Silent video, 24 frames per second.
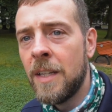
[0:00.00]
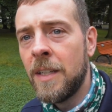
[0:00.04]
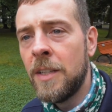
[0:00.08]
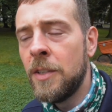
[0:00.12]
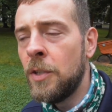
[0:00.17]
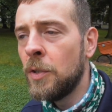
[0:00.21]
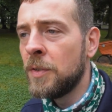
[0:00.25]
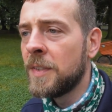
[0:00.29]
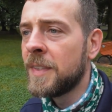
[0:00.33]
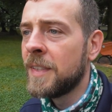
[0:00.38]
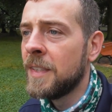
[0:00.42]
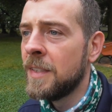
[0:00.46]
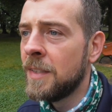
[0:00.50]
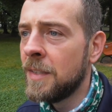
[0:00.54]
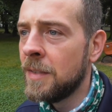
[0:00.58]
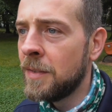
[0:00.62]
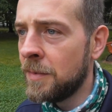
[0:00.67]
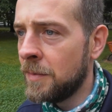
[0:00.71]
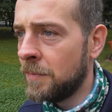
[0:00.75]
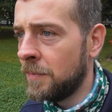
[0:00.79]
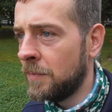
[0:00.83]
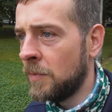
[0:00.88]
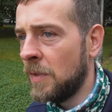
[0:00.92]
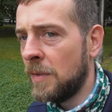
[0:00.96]
Idąc e,
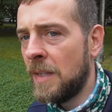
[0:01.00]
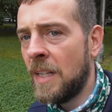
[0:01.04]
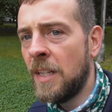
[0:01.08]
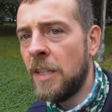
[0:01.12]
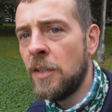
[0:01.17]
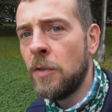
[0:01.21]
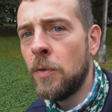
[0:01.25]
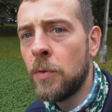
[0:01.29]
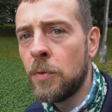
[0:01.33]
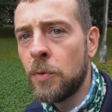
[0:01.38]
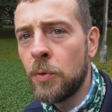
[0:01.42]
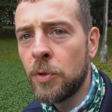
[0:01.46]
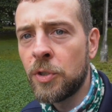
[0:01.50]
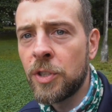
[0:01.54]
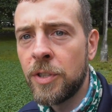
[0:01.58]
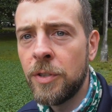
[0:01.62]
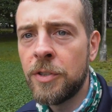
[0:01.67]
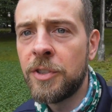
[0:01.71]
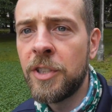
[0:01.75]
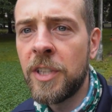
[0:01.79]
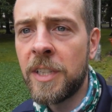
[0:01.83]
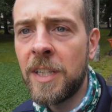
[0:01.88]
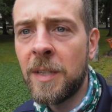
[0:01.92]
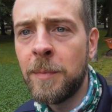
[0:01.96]
Aleją Róż
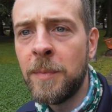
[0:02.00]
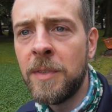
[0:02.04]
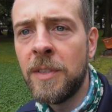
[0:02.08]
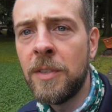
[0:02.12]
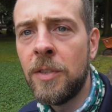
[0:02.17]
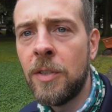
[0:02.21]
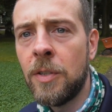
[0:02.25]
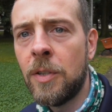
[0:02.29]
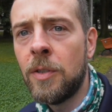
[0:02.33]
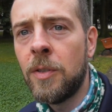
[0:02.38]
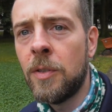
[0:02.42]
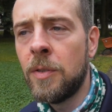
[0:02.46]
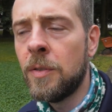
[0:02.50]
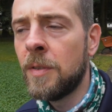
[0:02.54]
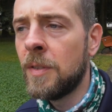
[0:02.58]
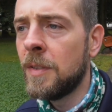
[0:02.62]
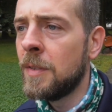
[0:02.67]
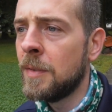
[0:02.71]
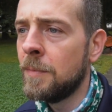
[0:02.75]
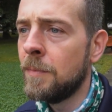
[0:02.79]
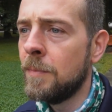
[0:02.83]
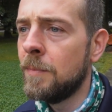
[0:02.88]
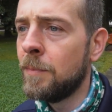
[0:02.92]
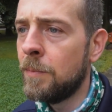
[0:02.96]
docieramy do
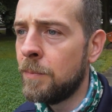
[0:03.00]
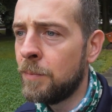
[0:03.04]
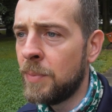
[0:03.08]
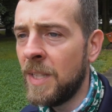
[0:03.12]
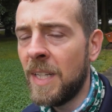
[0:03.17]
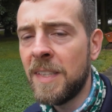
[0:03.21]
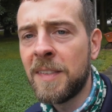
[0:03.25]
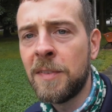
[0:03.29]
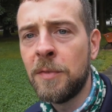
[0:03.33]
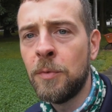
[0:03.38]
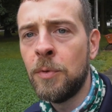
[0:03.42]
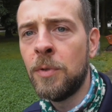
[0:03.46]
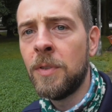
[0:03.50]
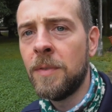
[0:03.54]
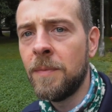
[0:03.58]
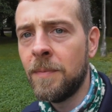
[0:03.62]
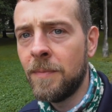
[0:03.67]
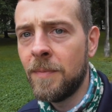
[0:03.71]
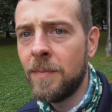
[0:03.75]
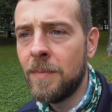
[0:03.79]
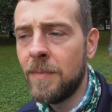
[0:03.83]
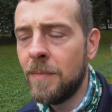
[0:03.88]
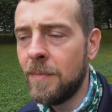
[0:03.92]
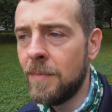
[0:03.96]
placu,
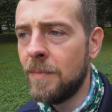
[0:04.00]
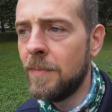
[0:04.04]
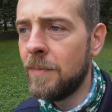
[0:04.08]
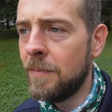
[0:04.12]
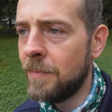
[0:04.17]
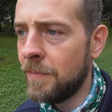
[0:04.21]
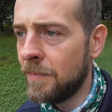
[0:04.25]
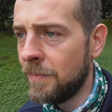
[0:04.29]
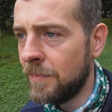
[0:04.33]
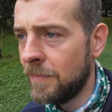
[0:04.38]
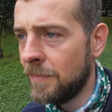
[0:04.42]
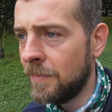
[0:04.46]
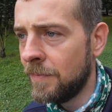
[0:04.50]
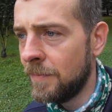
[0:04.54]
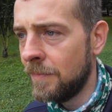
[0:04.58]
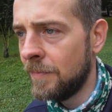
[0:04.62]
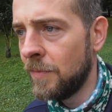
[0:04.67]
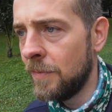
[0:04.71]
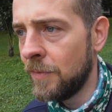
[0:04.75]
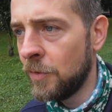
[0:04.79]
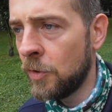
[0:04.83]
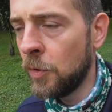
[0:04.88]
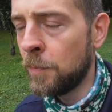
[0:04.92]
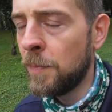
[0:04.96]

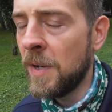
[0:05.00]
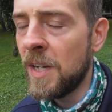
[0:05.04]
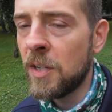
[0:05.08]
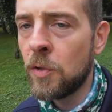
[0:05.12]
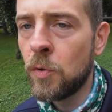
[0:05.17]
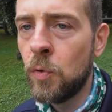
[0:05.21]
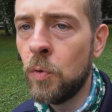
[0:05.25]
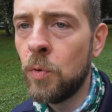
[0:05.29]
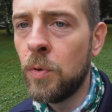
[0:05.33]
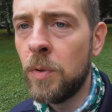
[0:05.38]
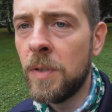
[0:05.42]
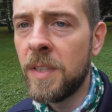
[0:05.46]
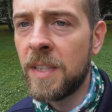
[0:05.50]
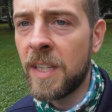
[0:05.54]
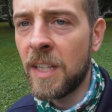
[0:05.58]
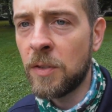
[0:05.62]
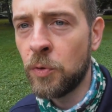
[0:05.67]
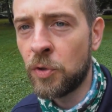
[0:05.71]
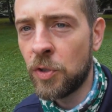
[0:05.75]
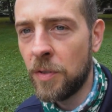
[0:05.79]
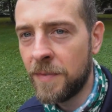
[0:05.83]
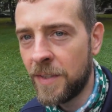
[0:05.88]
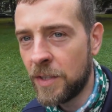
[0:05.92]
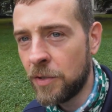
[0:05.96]
do parku
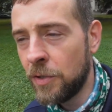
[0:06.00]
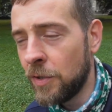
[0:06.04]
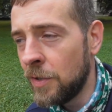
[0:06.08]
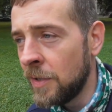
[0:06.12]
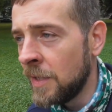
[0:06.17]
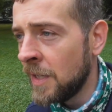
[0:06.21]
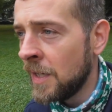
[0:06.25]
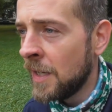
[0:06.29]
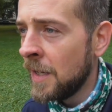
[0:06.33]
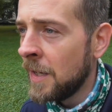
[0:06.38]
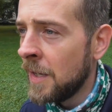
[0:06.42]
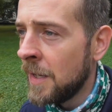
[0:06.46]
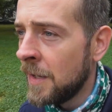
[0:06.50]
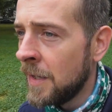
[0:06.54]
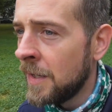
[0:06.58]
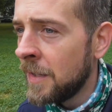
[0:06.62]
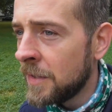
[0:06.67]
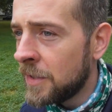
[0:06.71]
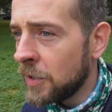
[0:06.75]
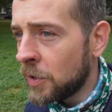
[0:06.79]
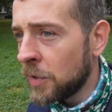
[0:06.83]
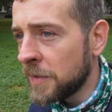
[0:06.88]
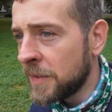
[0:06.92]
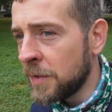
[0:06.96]
ratuszowego.
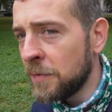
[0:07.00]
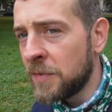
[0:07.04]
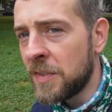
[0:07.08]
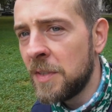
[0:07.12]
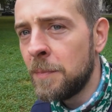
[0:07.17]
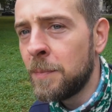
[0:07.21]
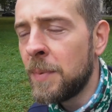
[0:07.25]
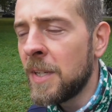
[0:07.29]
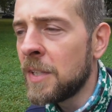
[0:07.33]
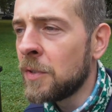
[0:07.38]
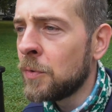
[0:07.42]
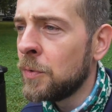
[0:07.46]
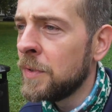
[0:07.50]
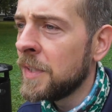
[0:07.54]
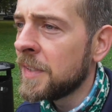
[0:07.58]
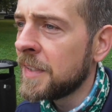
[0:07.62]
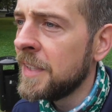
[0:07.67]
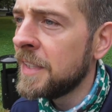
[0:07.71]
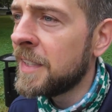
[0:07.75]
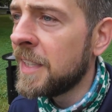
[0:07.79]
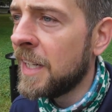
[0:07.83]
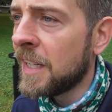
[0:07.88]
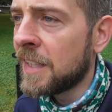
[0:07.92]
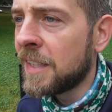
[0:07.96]
Tylko co w tym parku
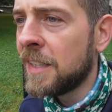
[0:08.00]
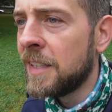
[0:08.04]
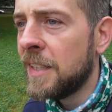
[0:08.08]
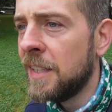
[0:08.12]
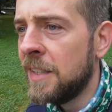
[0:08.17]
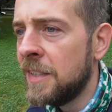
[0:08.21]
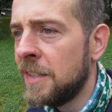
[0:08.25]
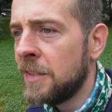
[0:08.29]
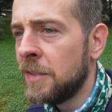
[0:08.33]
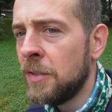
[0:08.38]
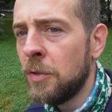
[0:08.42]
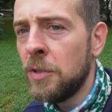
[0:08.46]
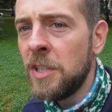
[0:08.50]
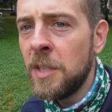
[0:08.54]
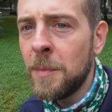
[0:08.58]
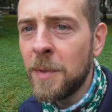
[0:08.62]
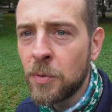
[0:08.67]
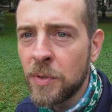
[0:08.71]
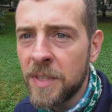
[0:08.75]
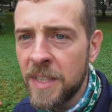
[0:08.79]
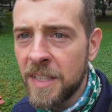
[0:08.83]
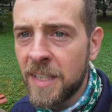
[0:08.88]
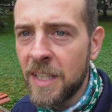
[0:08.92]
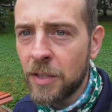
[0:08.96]
jest nie tak? E, no nie
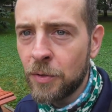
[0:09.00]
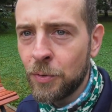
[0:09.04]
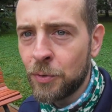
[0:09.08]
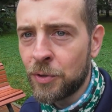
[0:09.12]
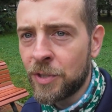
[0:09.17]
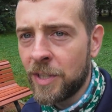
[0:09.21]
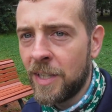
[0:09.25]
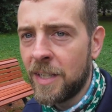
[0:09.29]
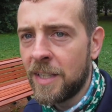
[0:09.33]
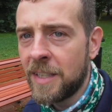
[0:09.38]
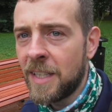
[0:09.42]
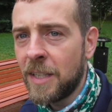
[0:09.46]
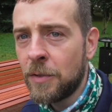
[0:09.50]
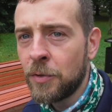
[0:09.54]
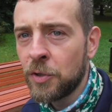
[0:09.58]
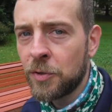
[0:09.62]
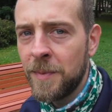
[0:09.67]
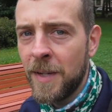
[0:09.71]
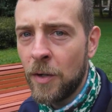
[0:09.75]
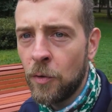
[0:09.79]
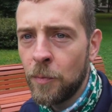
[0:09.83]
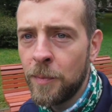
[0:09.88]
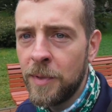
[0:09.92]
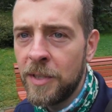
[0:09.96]
ma tutaj ratusza.
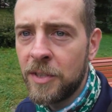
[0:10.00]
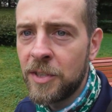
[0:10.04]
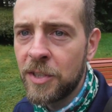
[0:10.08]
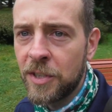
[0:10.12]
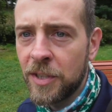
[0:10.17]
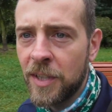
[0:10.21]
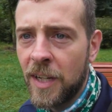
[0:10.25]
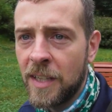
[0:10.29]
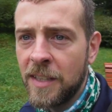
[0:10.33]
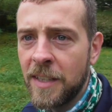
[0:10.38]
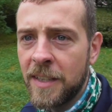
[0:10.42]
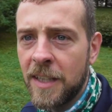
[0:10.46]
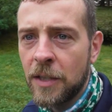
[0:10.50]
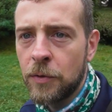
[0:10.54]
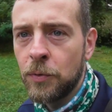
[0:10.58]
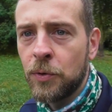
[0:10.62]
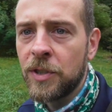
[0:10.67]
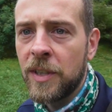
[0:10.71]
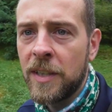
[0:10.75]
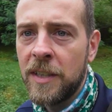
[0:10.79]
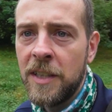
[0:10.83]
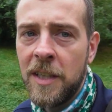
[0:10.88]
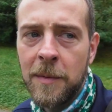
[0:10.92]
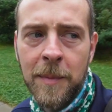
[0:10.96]
Ratusz miał być, ale
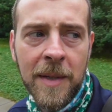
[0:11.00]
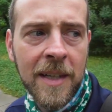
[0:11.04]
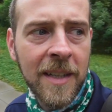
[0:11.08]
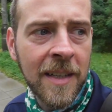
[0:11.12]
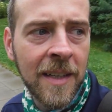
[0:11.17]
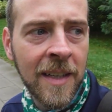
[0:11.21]
ratusza nie ma.